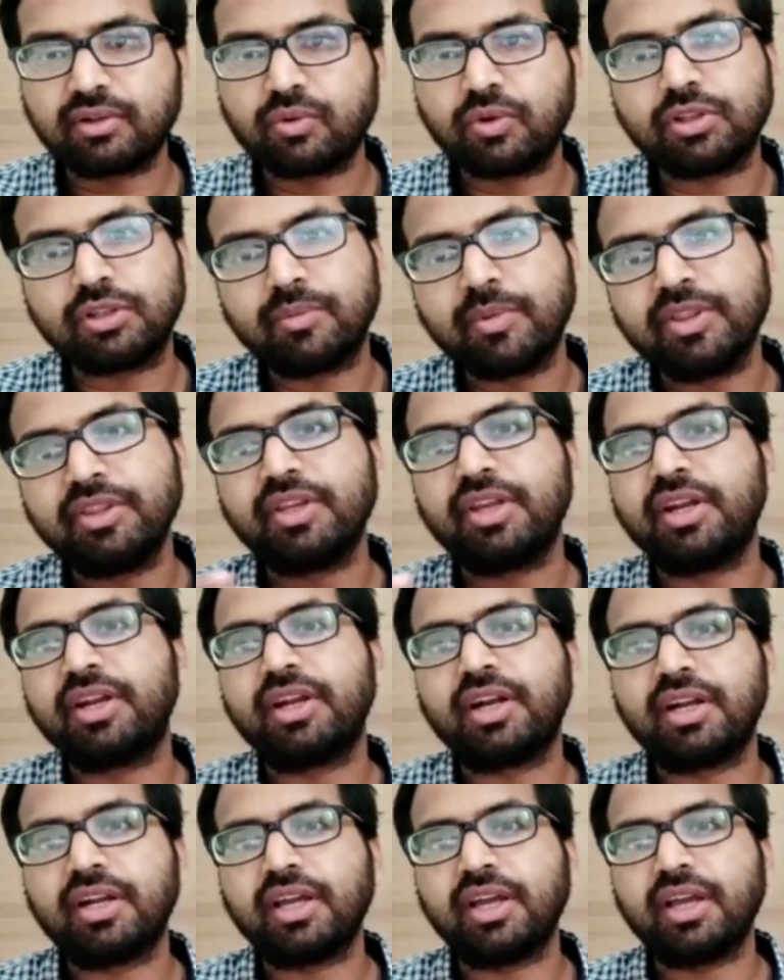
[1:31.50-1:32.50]
కొంతమందికి
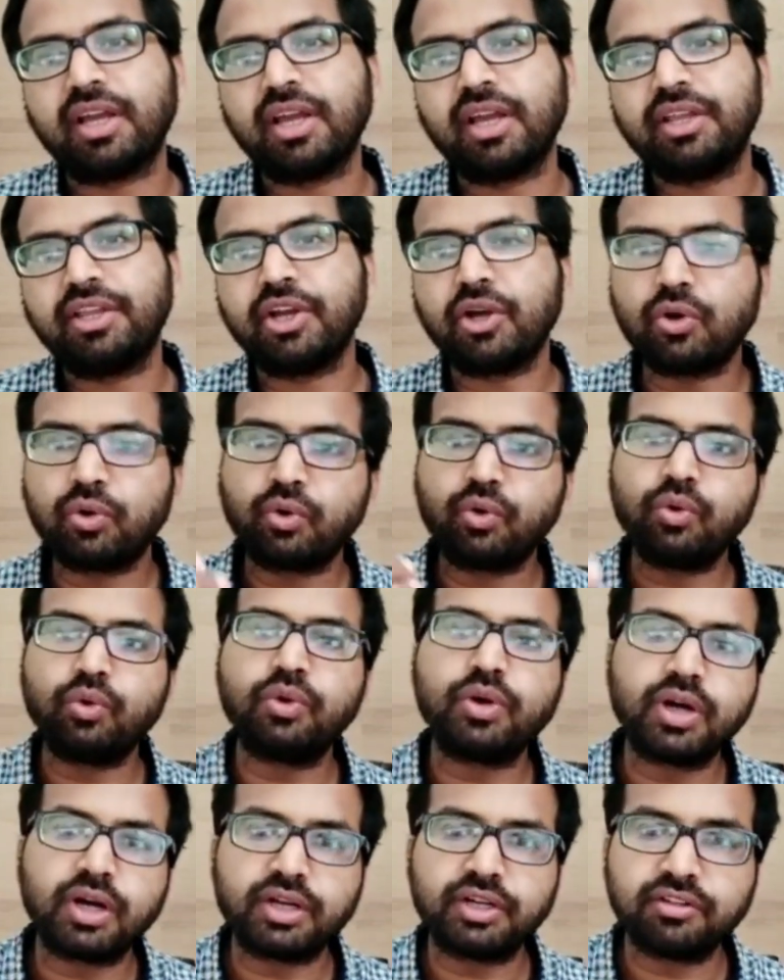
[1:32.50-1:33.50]
ఏంటంటే
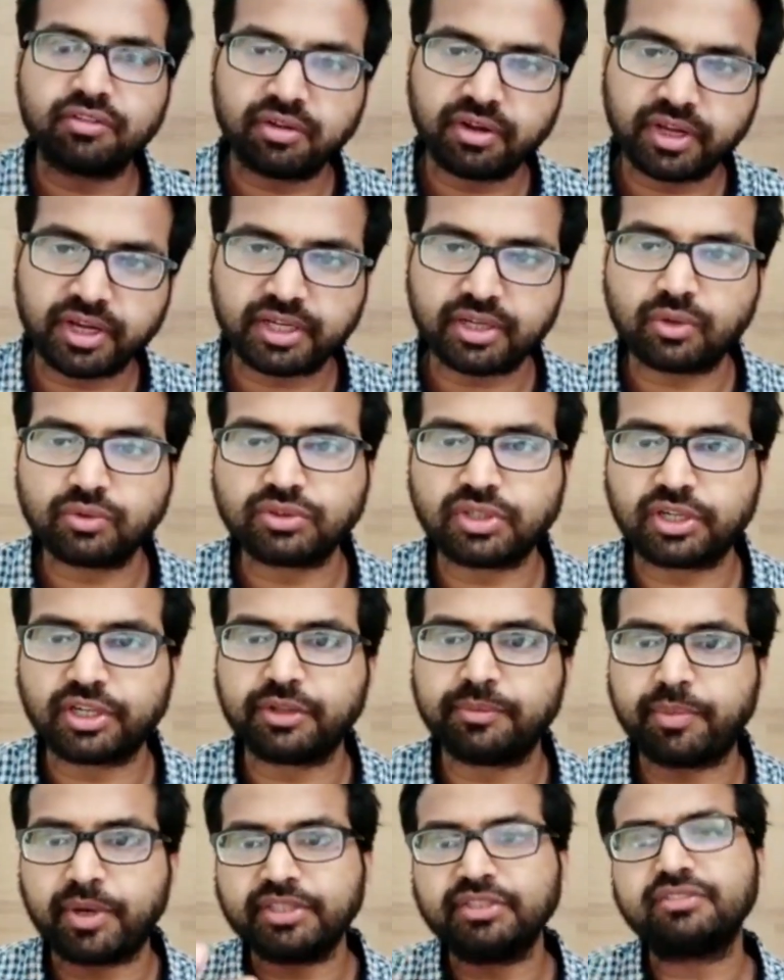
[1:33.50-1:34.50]
ఎక్కువగా డిఫ్లికేట్
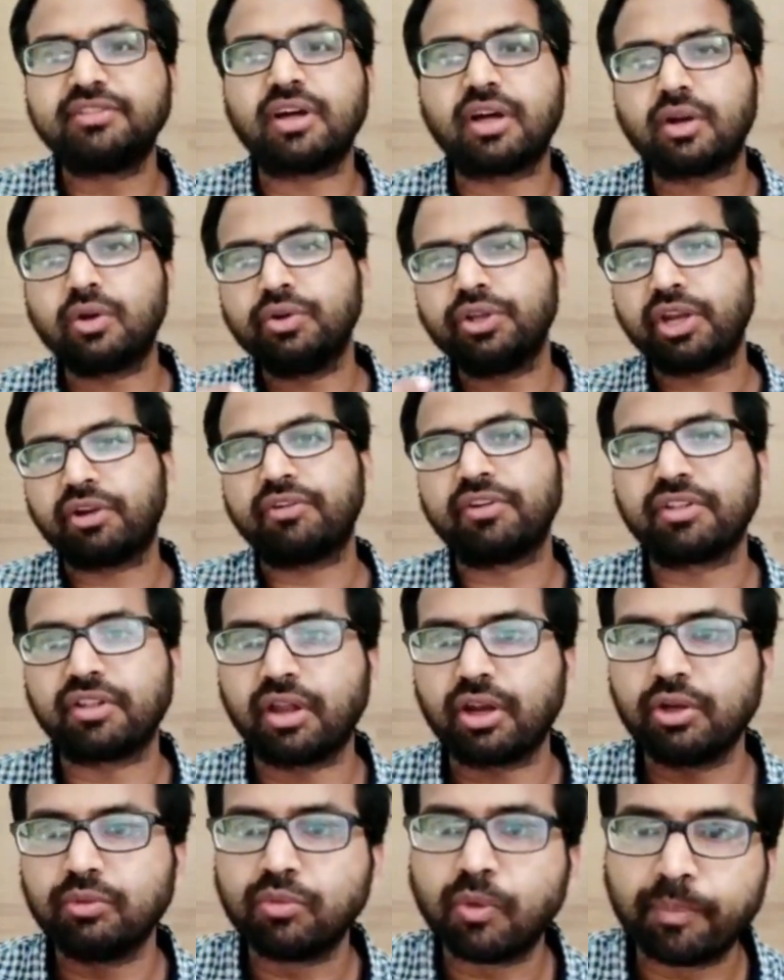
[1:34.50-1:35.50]
అవుతాడు పదిసార్లు ఇరవై
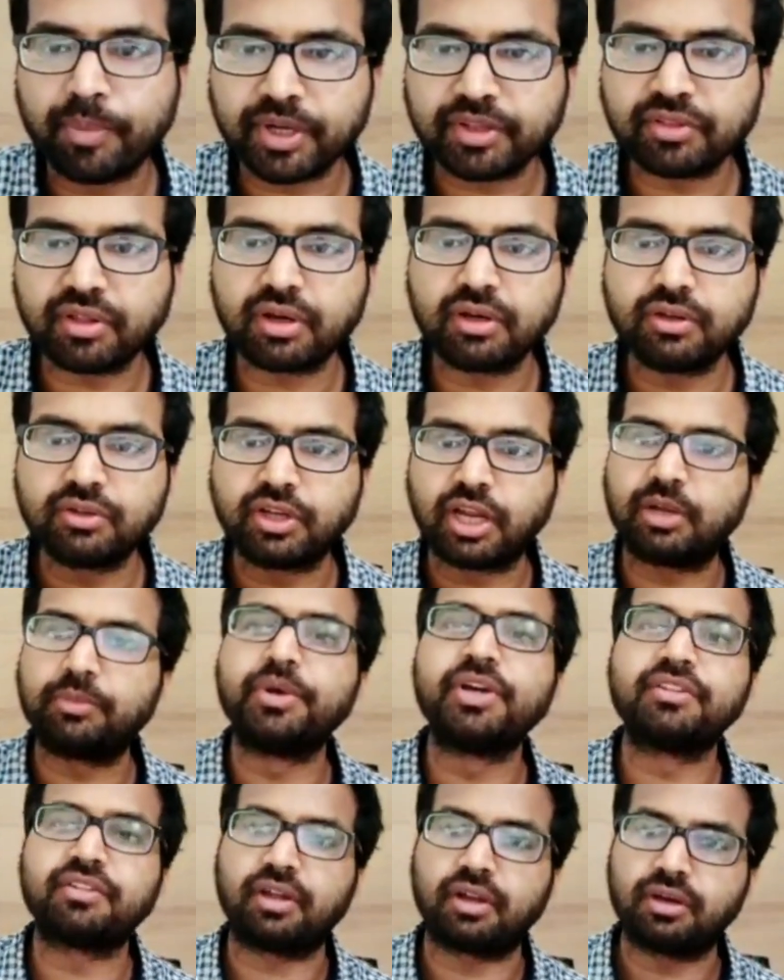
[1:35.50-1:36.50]
సార్లు ముప్పై సార్లు
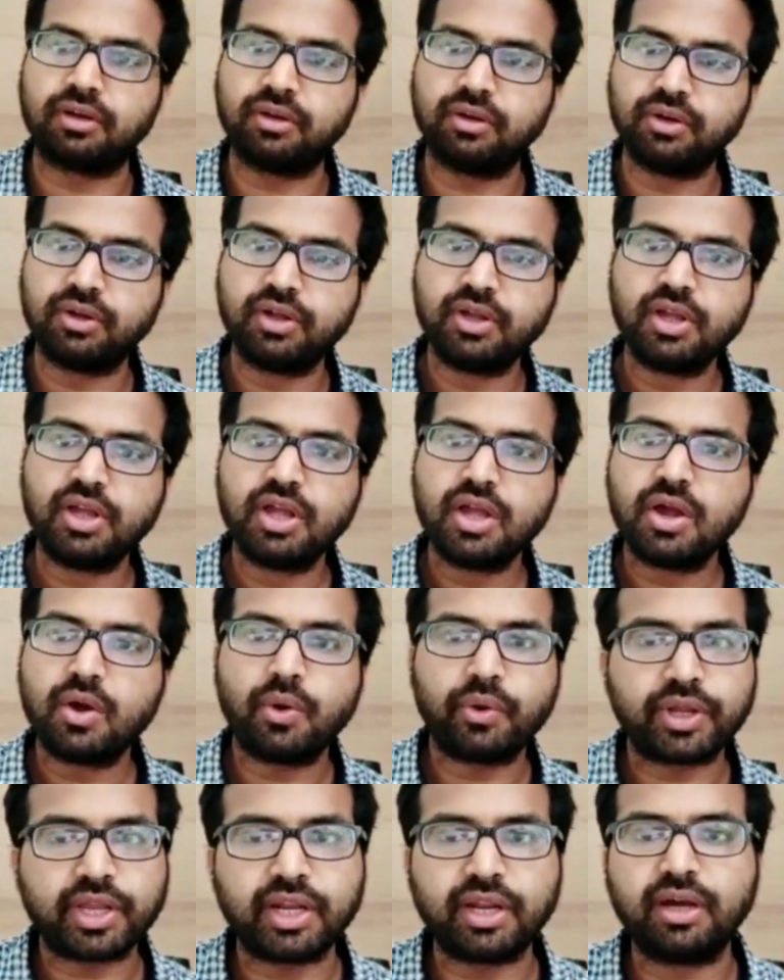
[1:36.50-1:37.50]
నలభై సార్లు
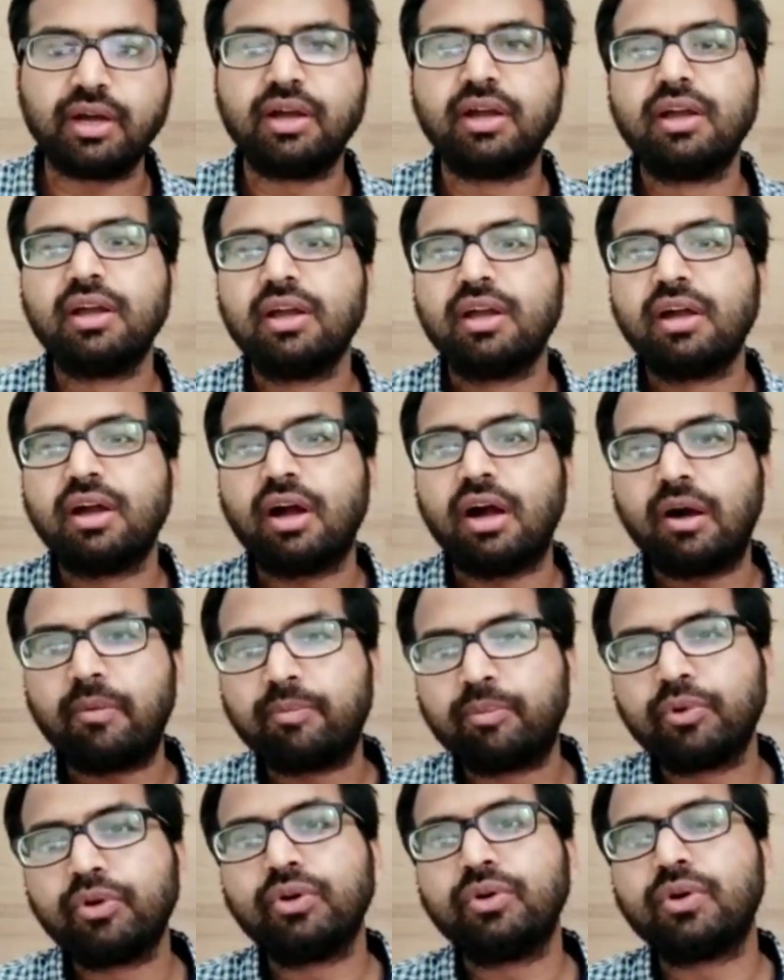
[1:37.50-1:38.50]
ఓకేనా
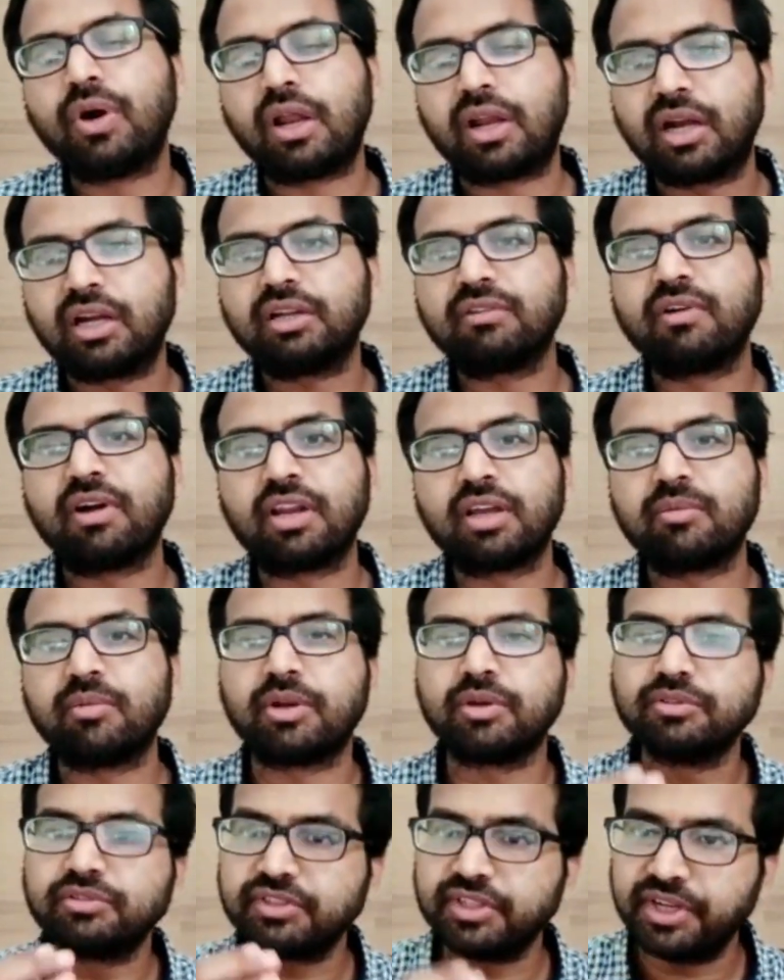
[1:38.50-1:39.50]
అప్పుడు అలాంటి వాళ్ళకి
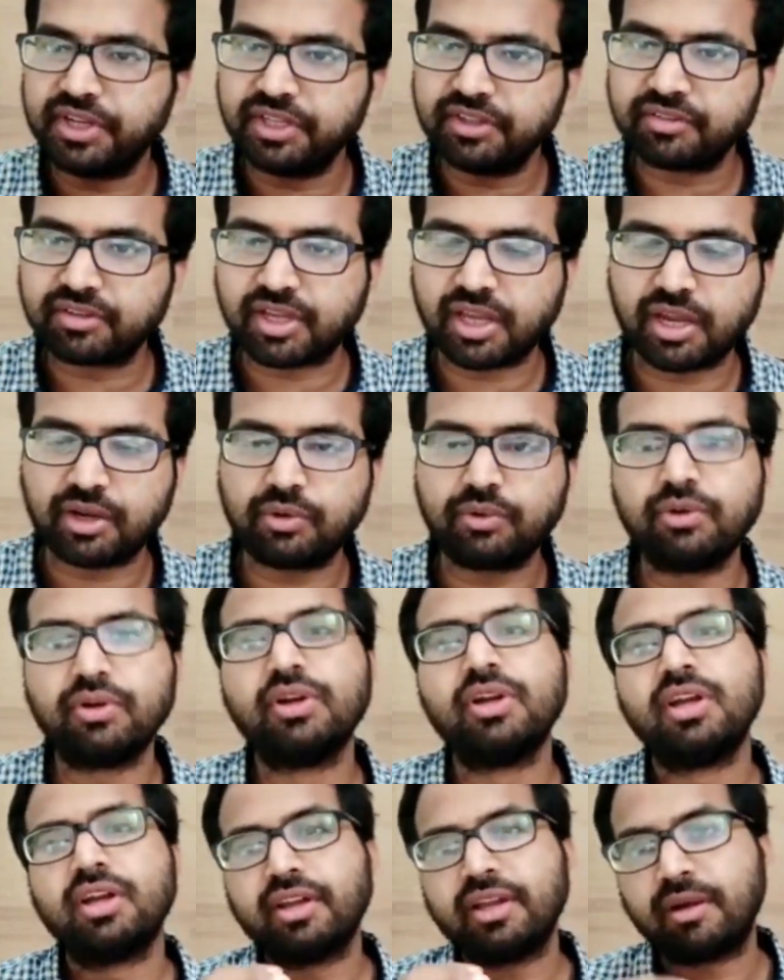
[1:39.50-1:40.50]
మనం సిటీ స్కాన్
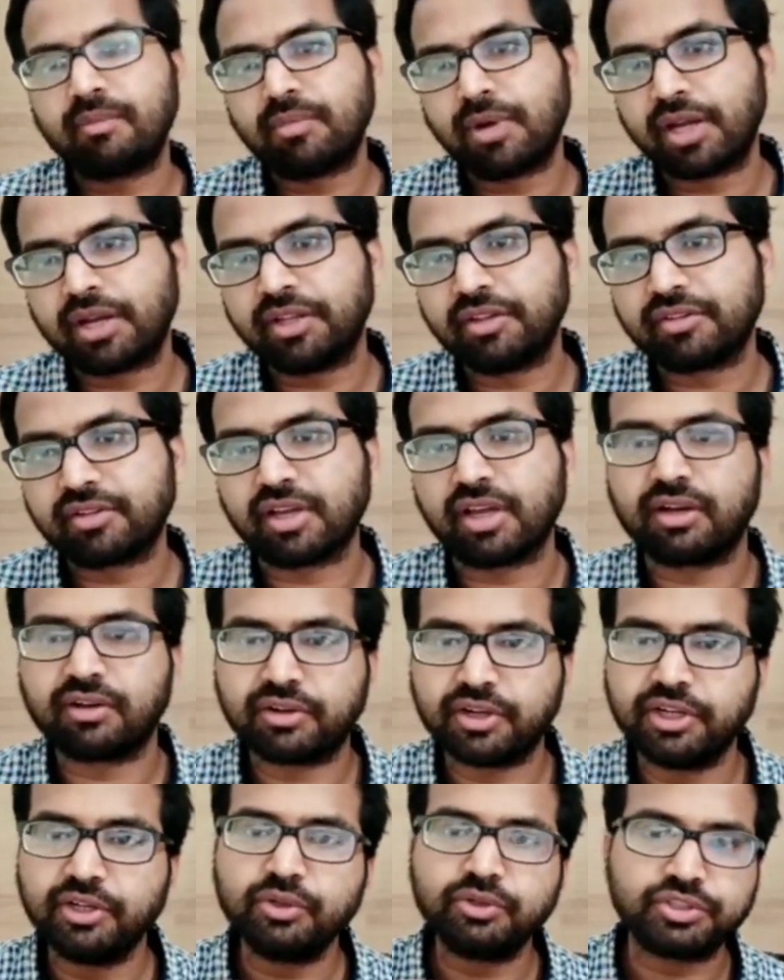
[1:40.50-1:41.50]
ఎంఆర్ఐ స్కాన్
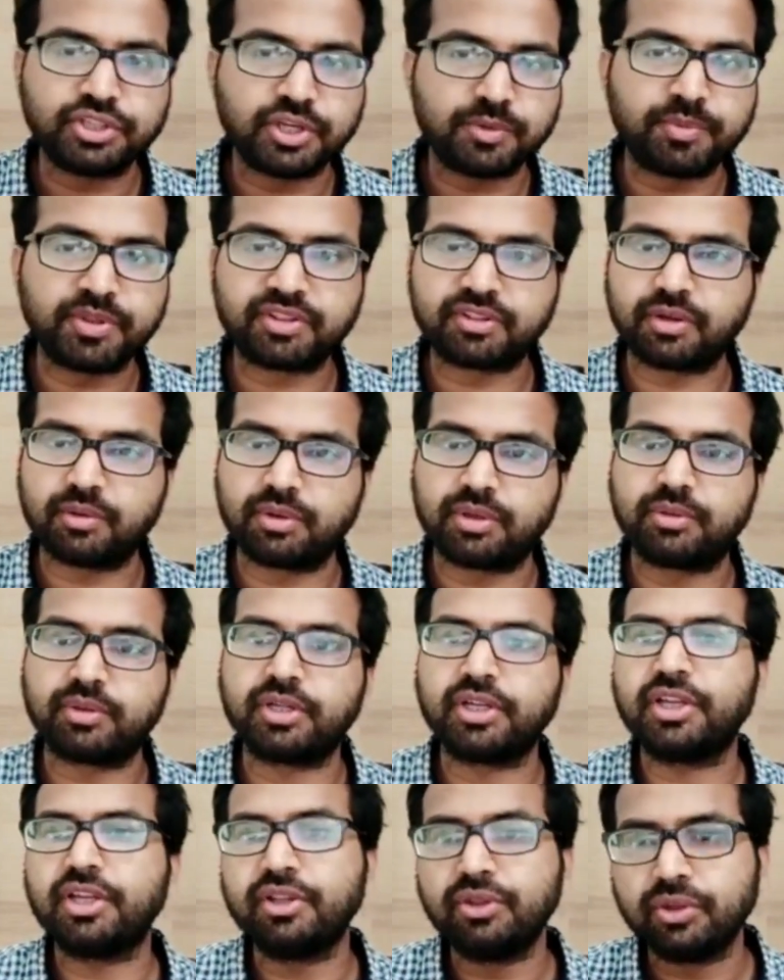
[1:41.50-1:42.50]
రెండు చేపిస్తాం
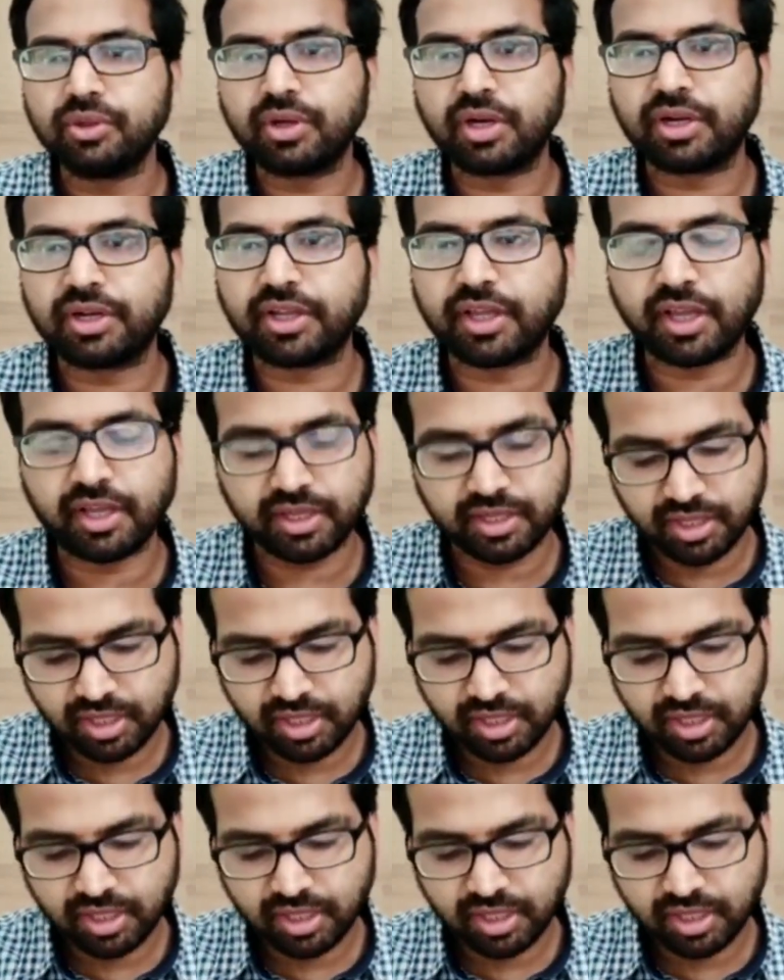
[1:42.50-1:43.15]
అనమాట ఎందుకంటే